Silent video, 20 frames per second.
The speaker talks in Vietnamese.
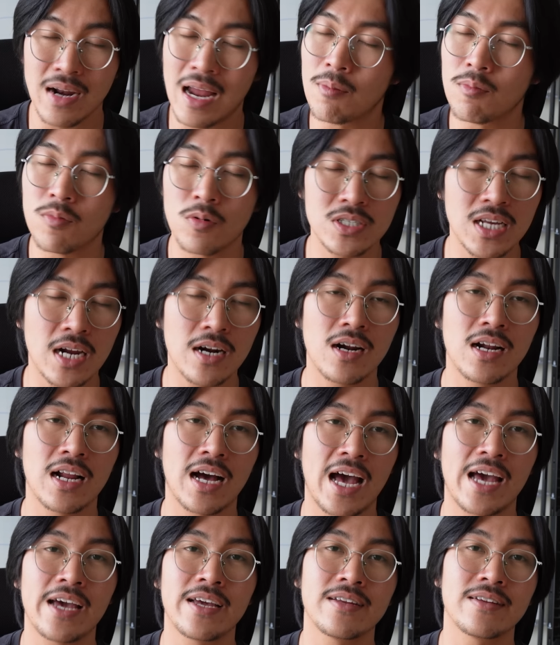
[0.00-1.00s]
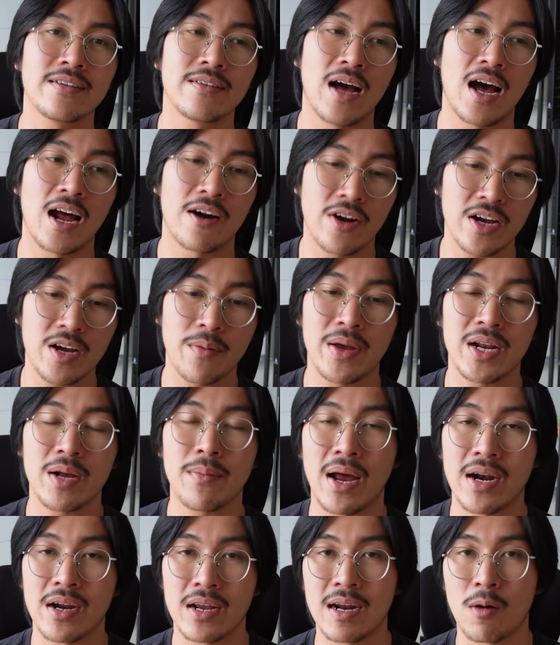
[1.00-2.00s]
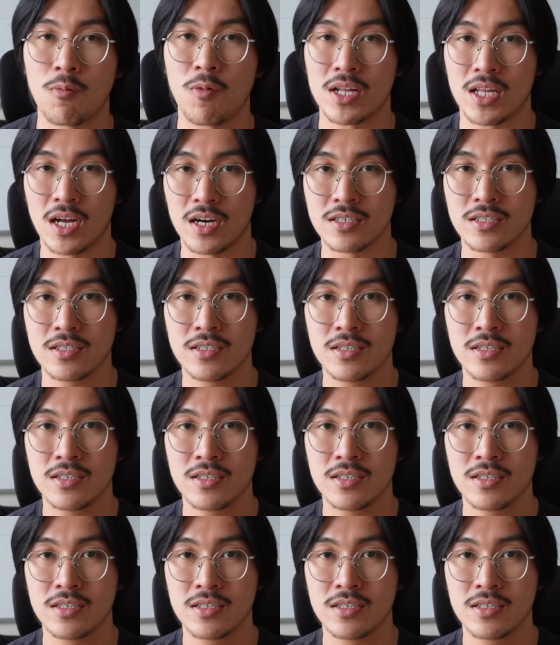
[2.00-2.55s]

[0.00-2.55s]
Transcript: Đây là một cuốn sách rất là hay, recommend các bạn nên đọc qua thử.